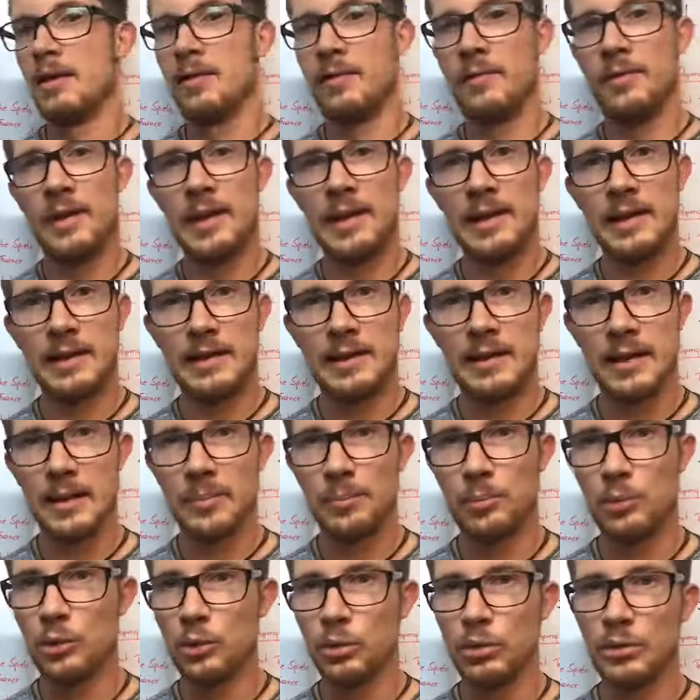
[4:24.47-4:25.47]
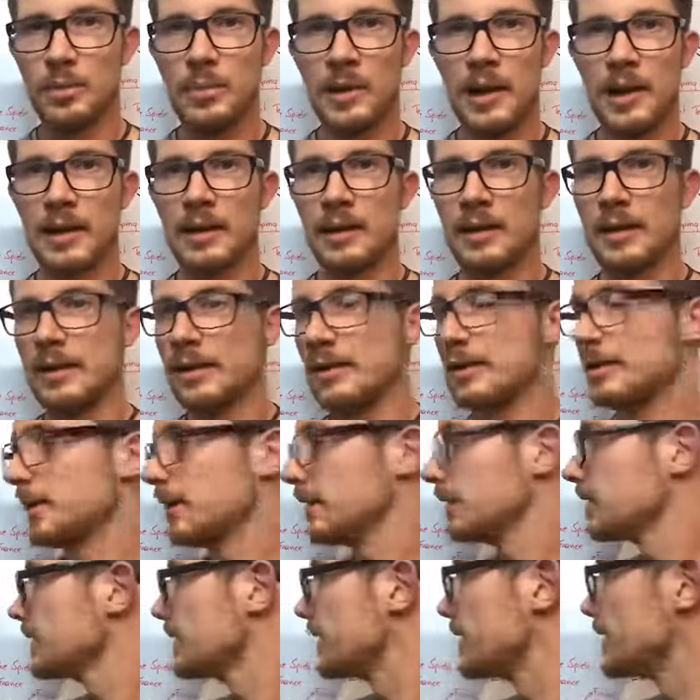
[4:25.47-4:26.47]
welche Blutmarker
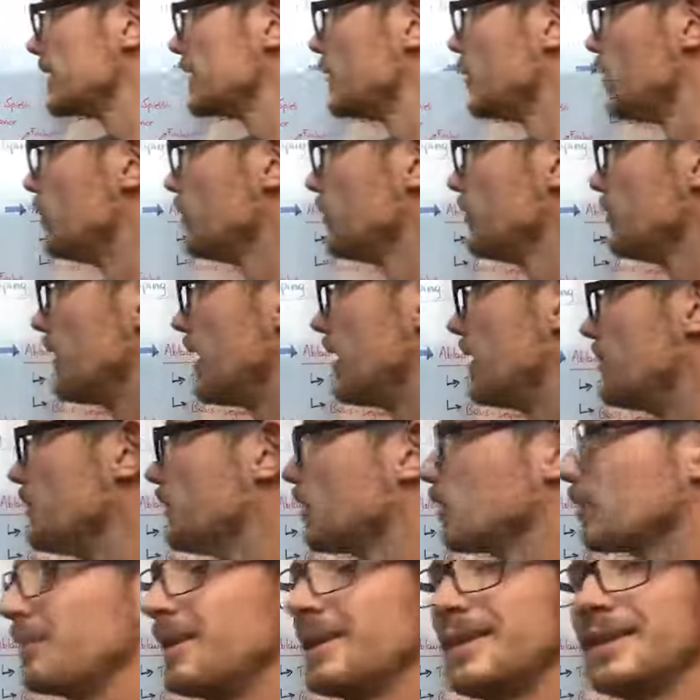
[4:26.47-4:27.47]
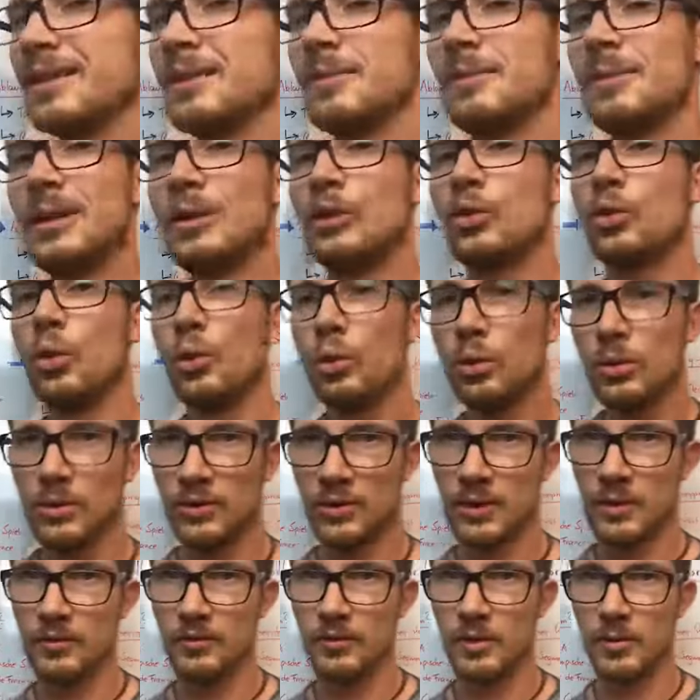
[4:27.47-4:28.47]
etc. und vor allem auch welche Methoden
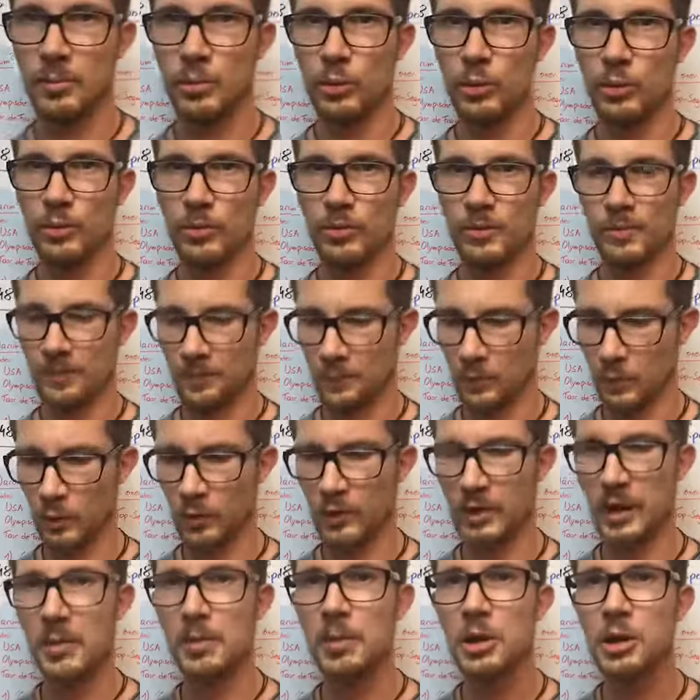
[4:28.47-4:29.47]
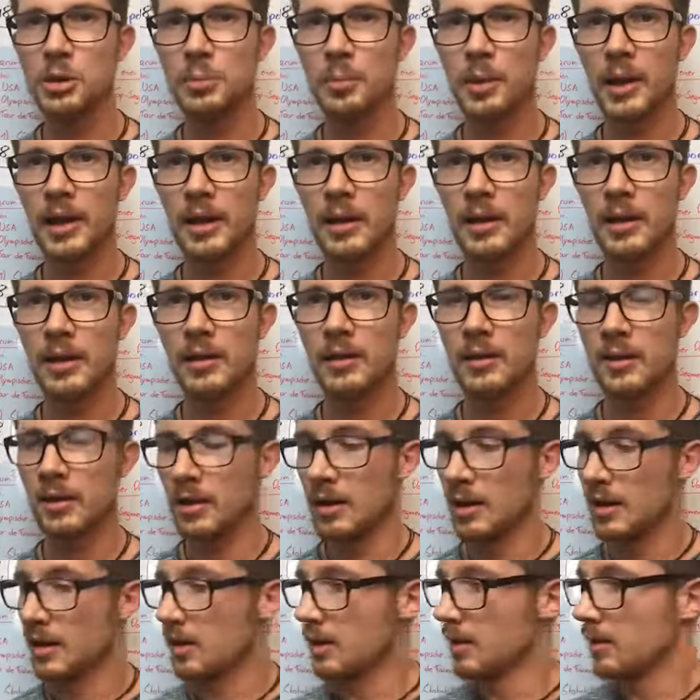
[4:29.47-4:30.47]
sind verboten. Und dementsprechend,
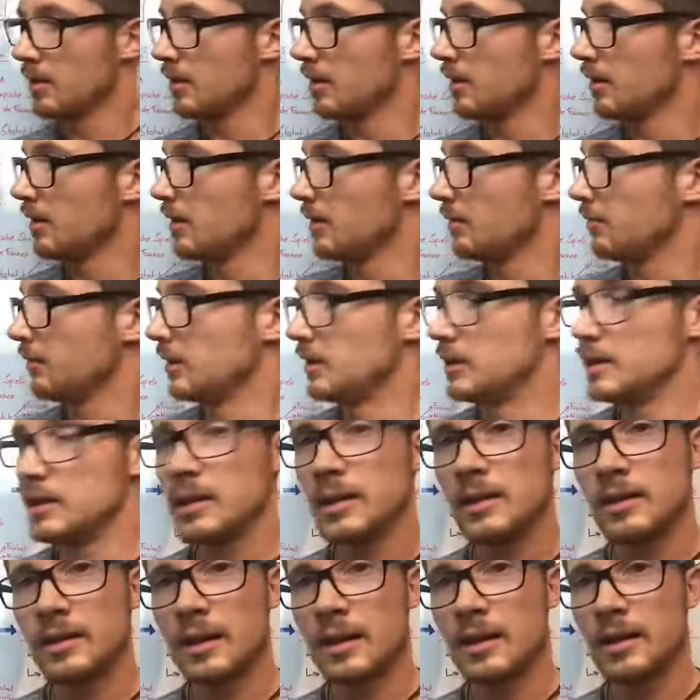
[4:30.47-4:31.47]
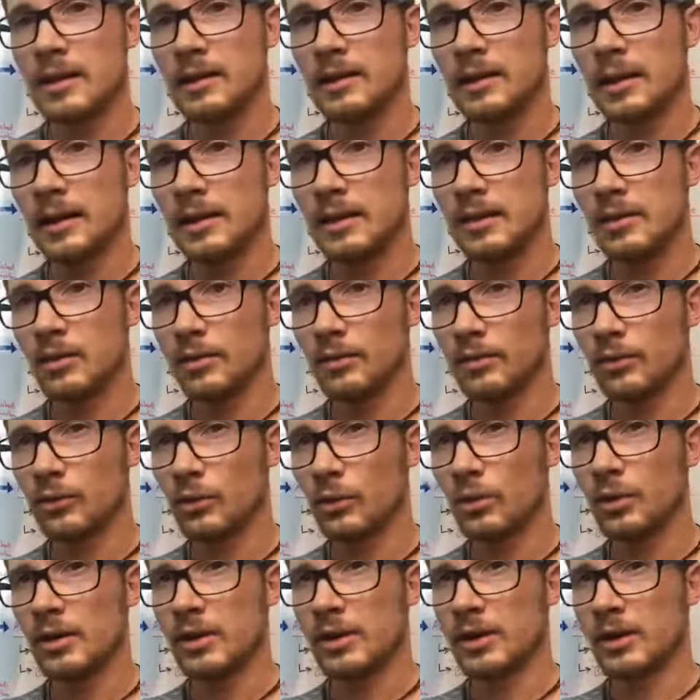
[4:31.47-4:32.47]
wenn irgendein Athlet auf
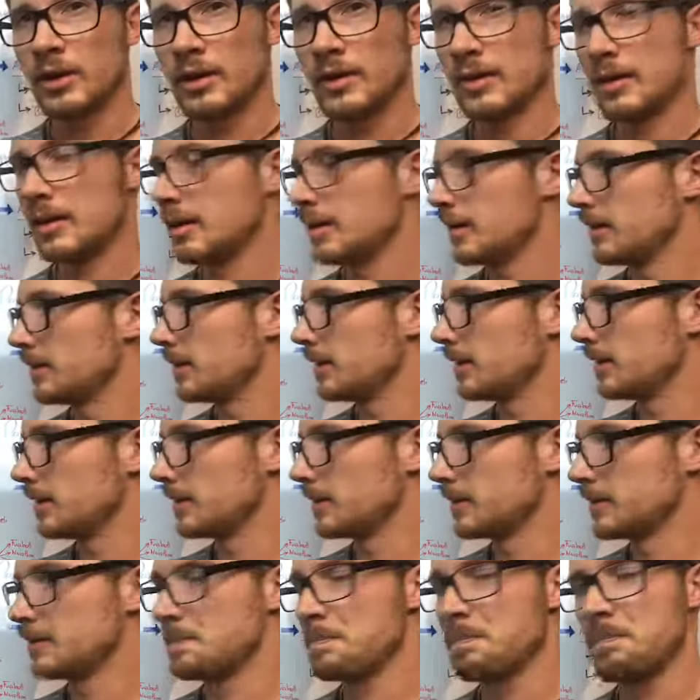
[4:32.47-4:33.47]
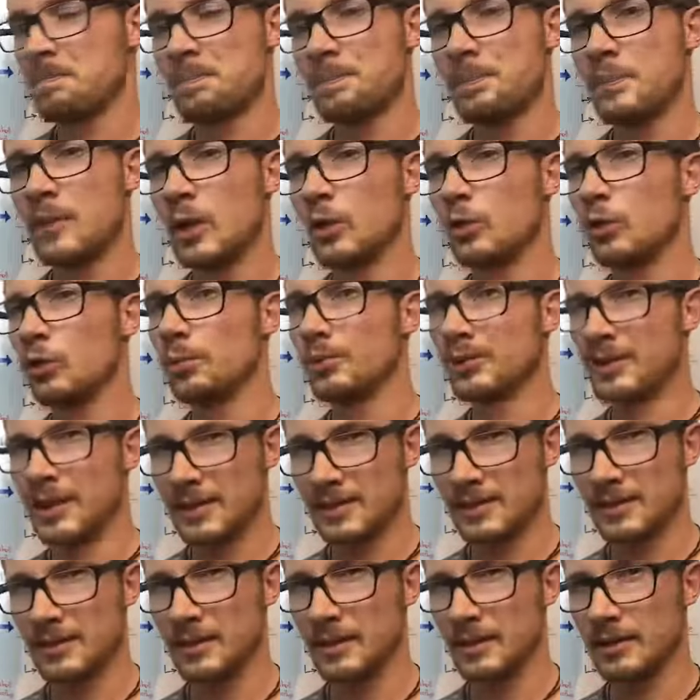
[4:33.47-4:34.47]
solche ähm,
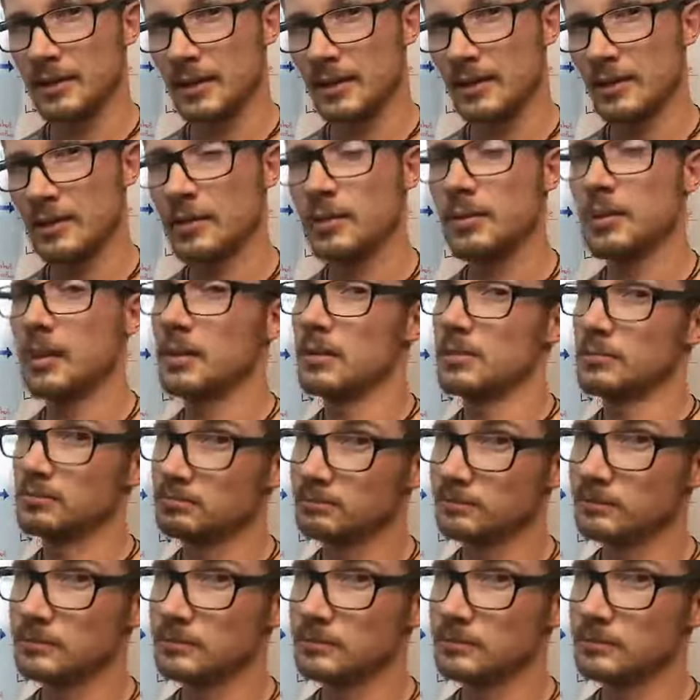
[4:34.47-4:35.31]
Substanzen getestet wird,